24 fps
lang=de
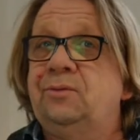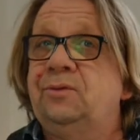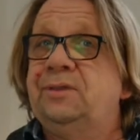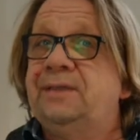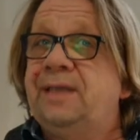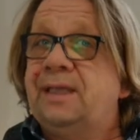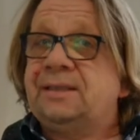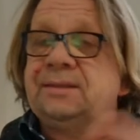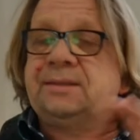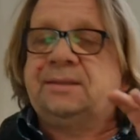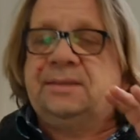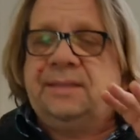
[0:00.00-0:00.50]
Und
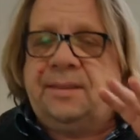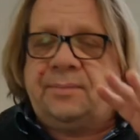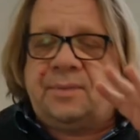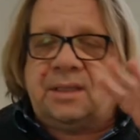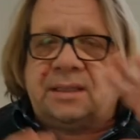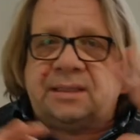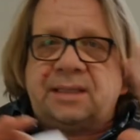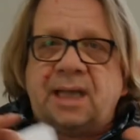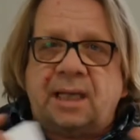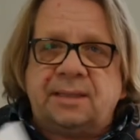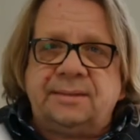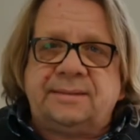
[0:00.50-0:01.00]
jetzt nimmt
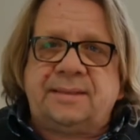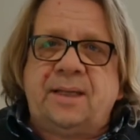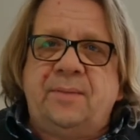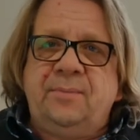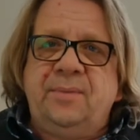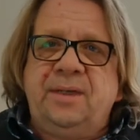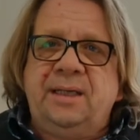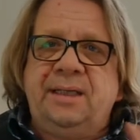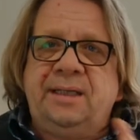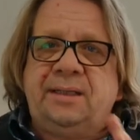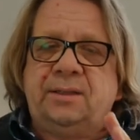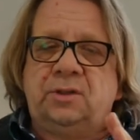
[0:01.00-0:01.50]
das ganz
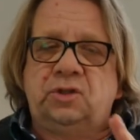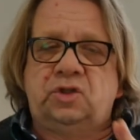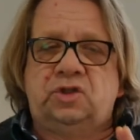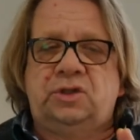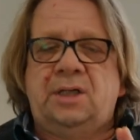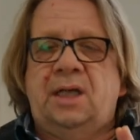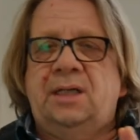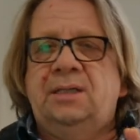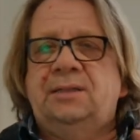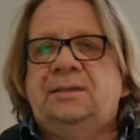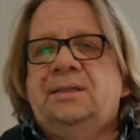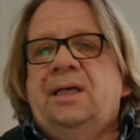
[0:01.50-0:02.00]
allmählich
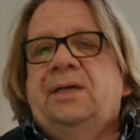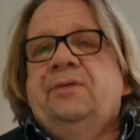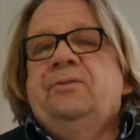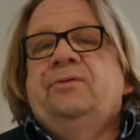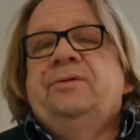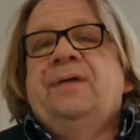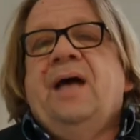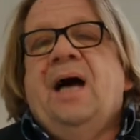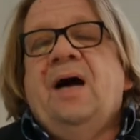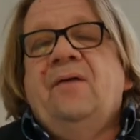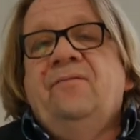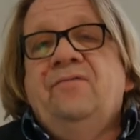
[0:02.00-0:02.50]
Gestalt an.
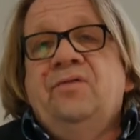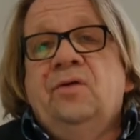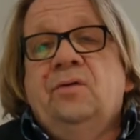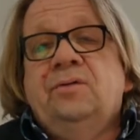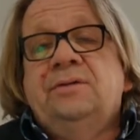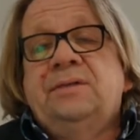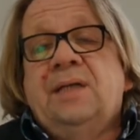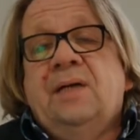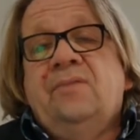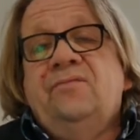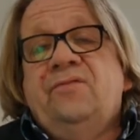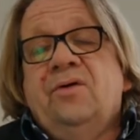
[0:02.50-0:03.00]
Und da haben wir
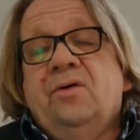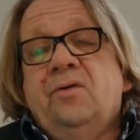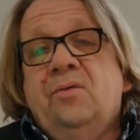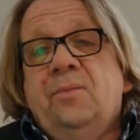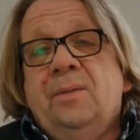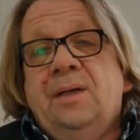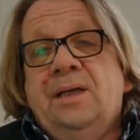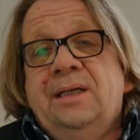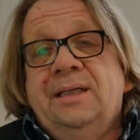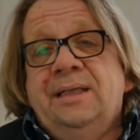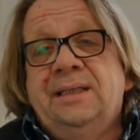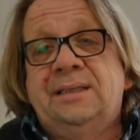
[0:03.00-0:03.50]
uns einfach
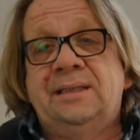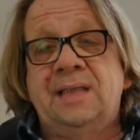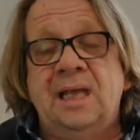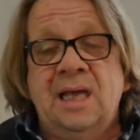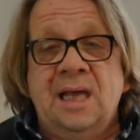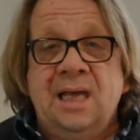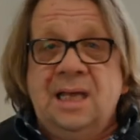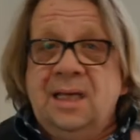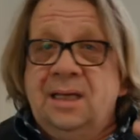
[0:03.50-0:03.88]
überlegt,